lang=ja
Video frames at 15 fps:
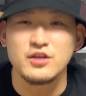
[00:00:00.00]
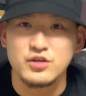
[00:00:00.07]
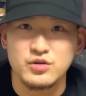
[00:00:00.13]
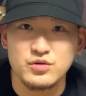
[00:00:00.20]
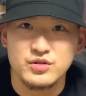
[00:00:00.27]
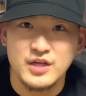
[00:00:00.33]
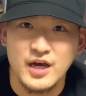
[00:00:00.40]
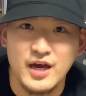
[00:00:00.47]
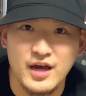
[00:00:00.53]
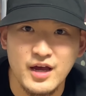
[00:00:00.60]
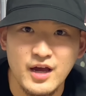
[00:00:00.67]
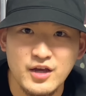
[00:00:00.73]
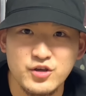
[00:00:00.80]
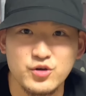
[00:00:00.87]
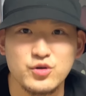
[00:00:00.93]
急で
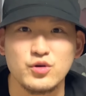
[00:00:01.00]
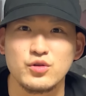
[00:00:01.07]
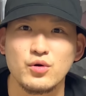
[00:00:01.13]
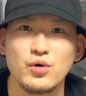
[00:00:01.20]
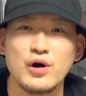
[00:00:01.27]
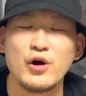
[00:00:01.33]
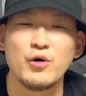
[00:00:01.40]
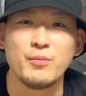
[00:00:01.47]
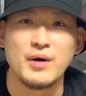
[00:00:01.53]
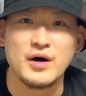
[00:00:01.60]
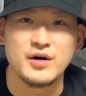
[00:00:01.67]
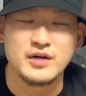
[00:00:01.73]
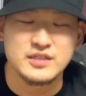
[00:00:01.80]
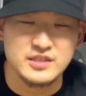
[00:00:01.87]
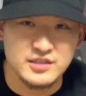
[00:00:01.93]
急遽動画を
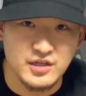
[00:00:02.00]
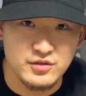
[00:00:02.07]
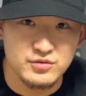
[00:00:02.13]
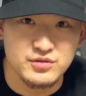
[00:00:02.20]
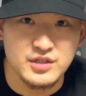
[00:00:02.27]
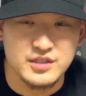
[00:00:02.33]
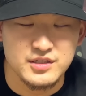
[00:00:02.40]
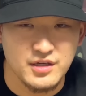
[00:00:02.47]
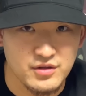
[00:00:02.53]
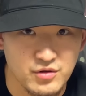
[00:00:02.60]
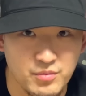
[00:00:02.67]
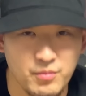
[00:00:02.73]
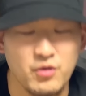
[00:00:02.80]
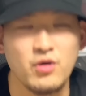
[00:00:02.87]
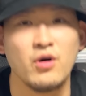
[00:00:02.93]
回してるんですけど
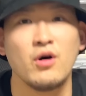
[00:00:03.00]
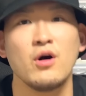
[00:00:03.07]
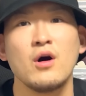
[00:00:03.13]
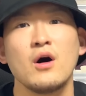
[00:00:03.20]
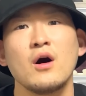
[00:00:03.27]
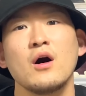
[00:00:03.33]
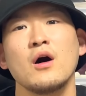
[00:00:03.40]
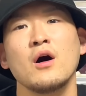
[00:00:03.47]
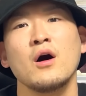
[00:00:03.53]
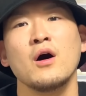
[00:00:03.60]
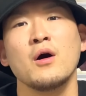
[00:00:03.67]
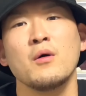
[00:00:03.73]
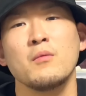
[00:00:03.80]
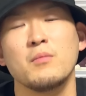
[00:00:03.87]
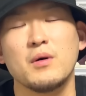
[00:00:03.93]
も、
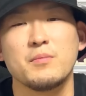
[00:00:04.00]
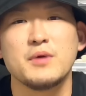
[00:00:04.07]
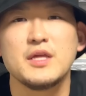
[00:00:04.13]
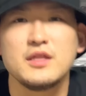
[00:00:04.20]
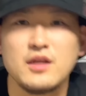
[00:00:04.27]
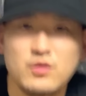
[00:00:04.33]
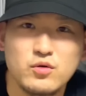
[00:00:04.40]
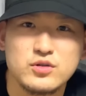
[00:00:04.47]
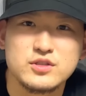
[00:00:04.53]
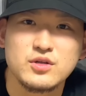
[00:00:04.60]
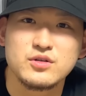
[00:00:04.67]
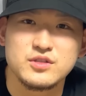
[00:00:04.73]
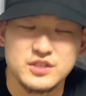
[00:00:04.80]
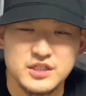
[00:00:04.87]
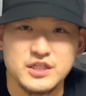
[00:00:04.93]
みんなご
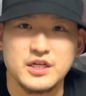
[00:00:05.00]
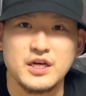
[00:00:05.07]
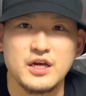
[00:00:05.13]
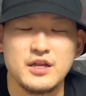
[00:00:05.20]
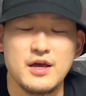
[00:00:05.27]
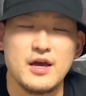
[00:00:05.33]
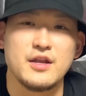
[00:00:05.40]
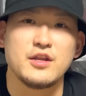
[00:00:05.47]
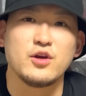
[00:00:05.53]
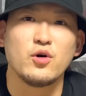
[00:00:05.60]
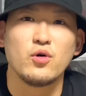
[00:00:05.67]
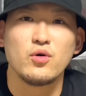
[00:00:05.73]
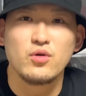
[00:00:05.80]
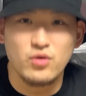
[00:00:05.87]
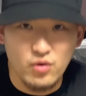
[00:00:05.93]
存知、日
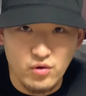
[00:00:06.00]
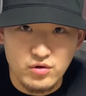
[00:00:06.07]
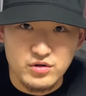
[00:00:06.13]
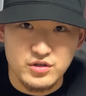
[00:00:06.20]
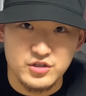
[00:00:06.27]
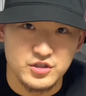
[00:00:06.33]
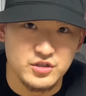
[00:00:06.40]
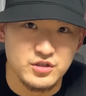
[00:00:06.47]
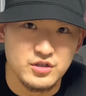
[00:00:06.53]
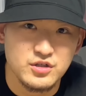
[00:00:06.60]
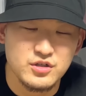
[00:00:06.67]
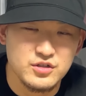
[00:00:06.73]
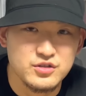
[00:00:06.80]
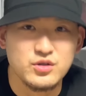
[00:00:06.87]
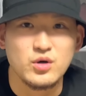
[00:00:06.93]
本航空
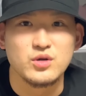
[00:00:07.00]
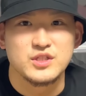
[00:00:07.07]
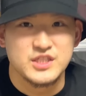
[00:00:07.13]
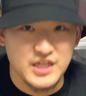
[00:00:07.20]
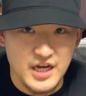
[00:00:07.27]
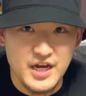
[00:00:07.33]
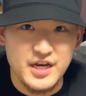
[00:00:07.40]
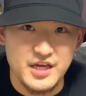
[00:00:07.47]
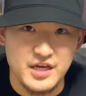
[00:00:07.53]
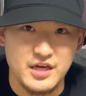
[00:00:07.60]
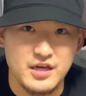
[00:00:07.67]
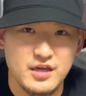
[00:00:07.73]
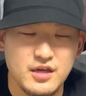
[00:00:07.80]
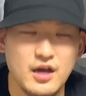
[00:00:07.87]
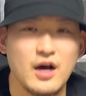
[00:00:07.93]
の J
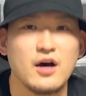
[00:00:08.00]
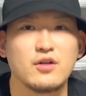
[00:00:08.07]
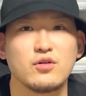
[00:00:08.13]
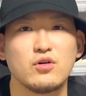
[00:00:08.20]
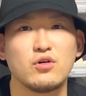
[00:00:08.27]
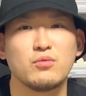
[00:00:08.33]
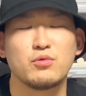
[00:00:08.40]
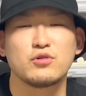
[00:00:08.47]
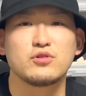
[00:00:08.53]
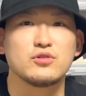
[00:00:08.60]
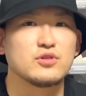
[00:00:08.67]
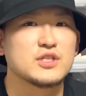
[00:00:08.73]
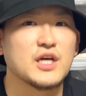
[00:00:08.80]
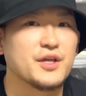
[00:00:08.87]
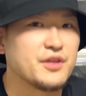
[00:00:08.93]
リー、僕
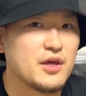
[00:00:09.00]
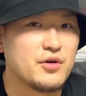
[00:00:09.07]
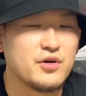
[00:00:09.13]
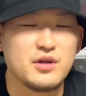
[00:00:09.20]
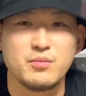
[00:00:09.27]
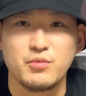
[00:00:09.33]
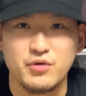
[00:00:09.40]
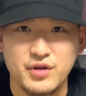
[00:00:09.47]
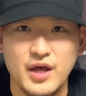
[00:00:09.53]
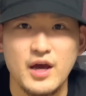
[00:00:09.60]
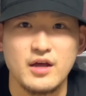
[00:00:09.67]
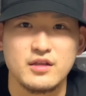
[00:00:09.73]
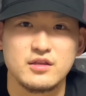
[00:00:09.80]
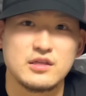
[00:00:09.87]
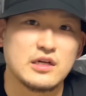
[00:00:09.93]
のチャンネルにも
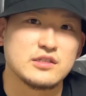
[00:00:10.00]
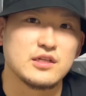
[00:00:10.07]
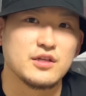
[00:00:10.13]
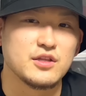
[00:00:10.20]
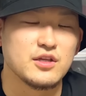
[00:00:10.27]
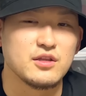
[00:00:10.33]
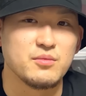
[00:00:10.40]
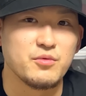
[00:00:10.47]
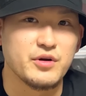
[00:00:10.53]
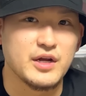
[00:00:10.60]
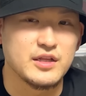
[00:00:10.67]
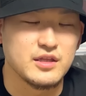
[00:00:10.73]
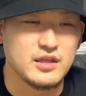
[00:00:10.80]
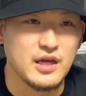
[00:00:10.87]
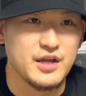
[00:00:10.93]
ねたくさん出ても
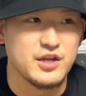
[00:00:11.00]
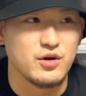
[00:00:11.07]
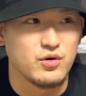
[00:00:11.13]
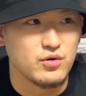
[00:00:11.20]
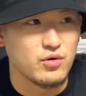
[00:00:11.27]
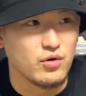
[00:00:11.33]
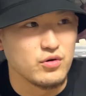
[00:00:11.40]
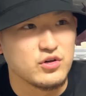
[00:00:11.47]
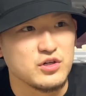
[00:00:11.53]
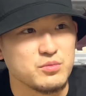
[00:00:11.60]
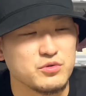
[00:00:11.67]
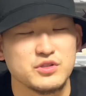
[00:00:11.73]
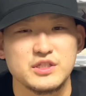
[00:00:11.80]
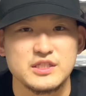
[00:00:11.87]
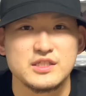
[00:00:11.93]
らって、日本航空
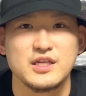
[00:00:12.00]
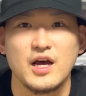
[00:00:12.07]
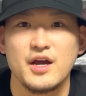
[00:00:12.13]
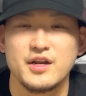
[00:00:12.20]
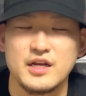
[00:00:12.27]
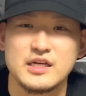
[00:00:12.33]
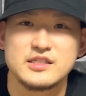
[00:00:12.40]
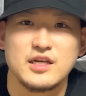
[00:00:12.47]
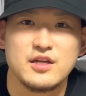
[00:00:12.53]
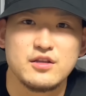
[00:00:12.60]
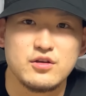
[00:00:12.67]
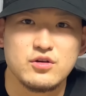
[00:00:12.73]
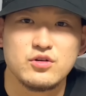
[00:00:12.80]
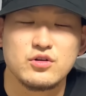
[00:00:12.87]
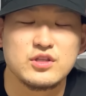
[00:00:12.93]
も実際にね潜
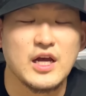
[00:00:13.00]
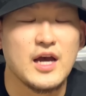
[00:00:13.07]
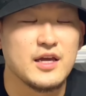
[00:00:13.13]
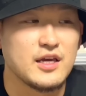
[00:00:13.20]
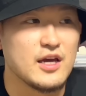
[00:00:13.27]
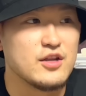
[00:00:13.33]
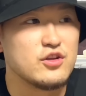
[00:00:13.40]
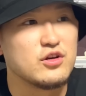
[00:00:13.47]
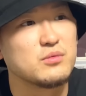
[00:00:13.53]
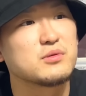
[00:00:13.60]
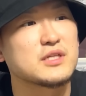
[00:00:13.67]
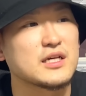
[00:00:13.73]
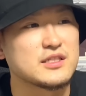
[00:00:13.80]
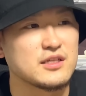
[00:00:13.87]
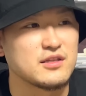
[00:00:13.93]
入体験入部
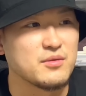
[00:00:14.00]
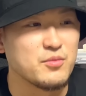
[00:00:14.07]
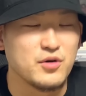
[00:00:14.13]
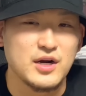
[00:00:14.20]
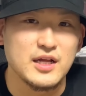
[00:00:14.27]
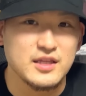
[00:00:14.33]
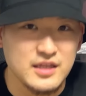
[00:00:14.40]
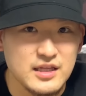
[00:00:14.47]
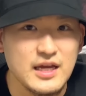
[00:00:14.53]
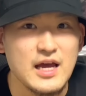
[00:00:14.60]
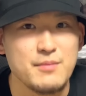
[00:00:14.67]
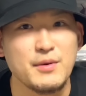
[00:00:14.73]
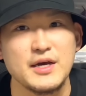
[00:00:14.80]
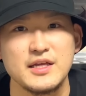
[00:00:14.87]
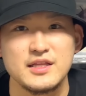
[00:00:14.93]
させてもらっ
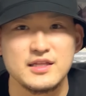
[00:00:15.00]
て、1